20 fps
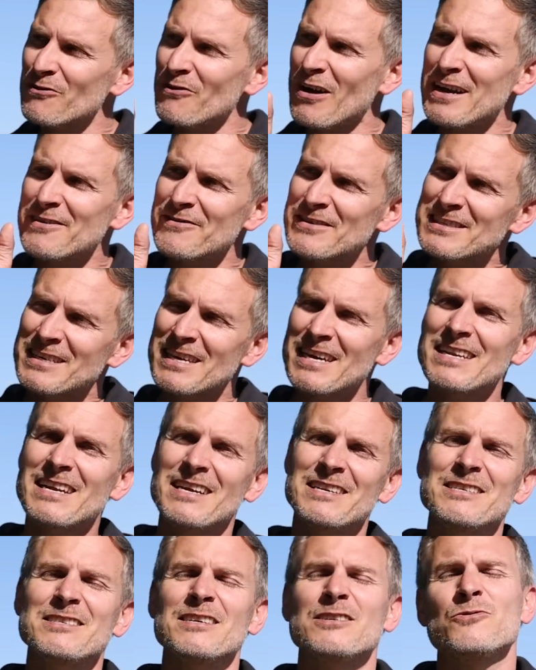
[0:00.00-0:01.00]
so weit wie es
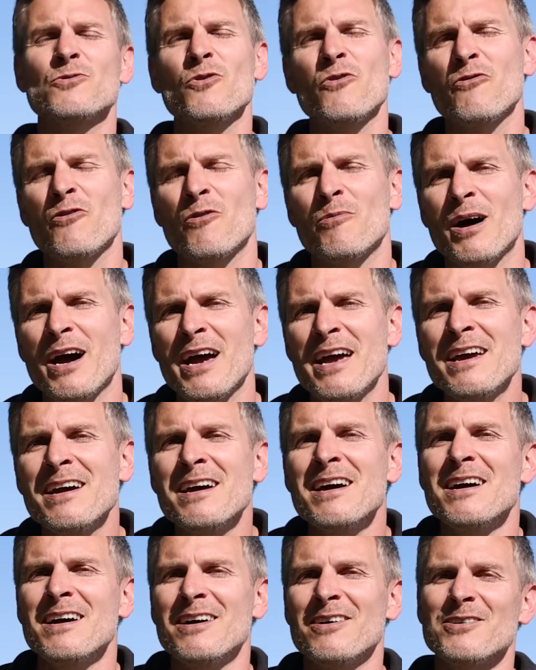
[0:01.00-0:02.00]
geht an dieser Tür vorbei
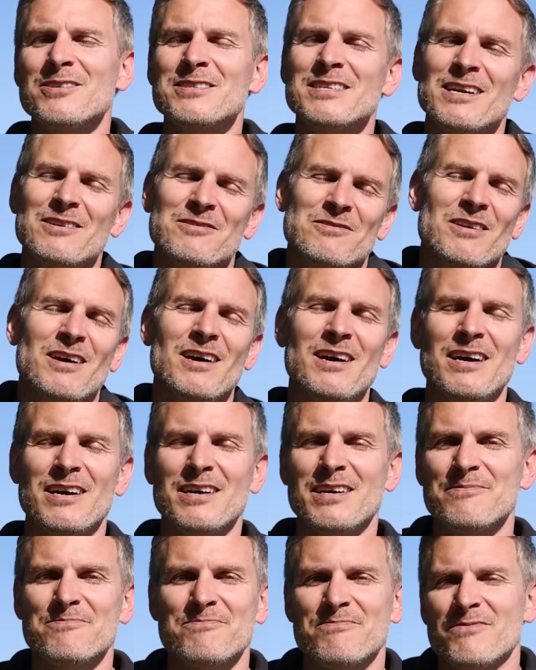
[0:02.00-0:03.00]
und dann
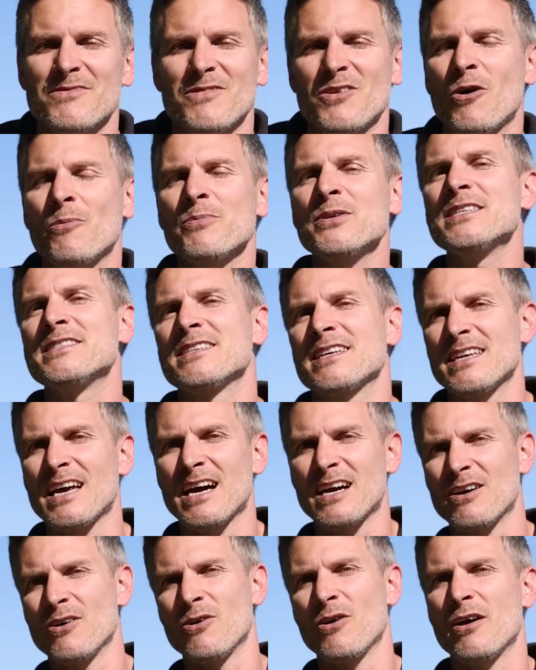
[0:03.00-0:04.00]
äh, kommen diese
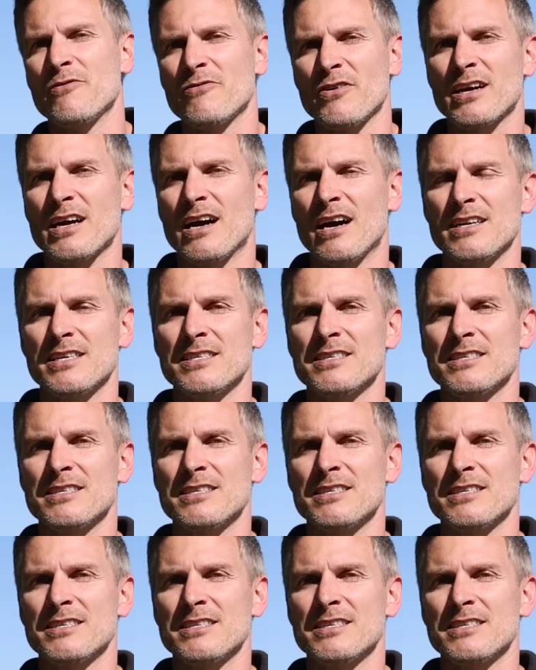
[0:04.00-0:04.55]
Gedanken auch einfach gar